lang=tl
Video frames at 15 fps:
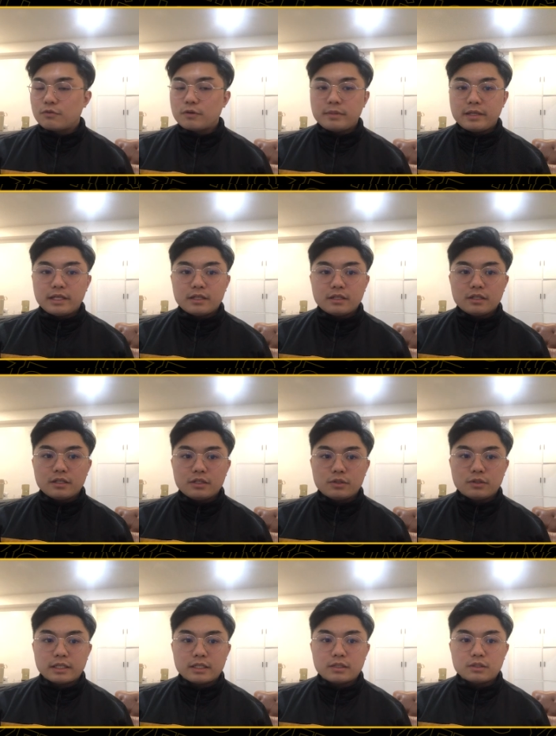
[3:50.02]
from here,
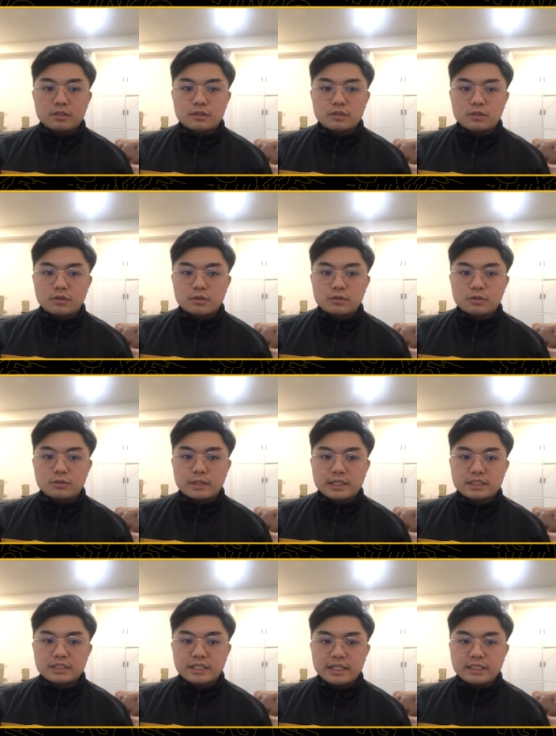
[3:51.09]
you can go to
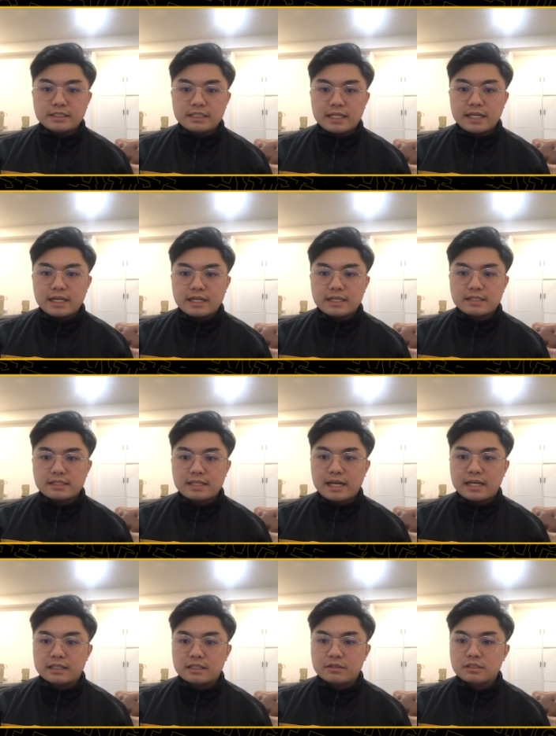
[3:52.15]
exchanges,
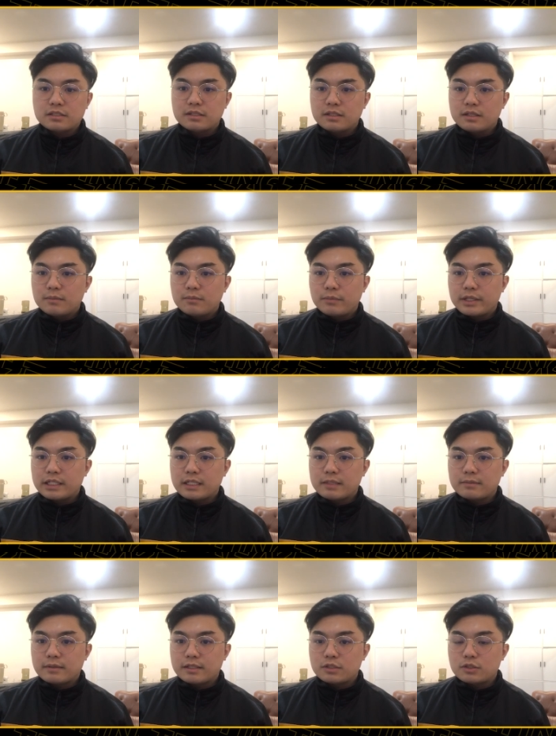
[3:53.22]
yan. Tapos pwede
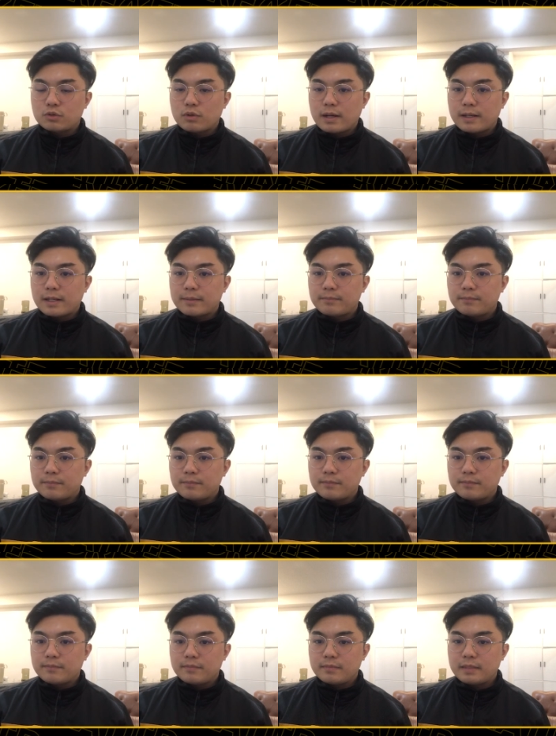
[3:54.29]
kang mag-swap,
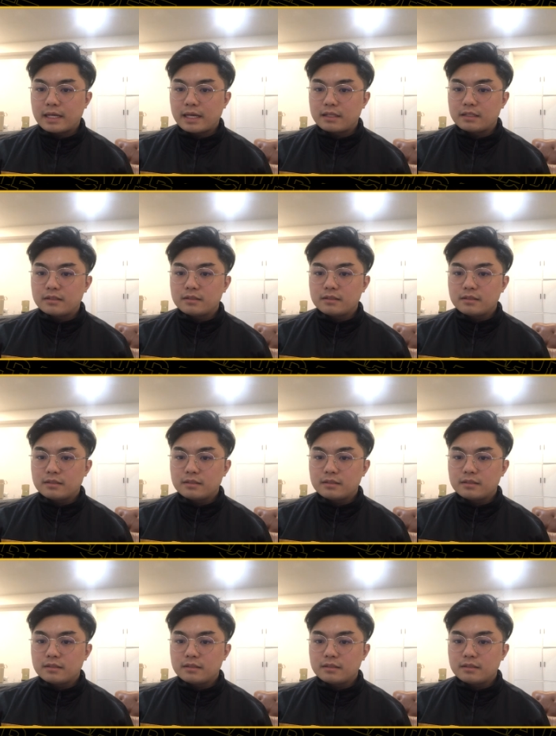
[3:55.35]
yan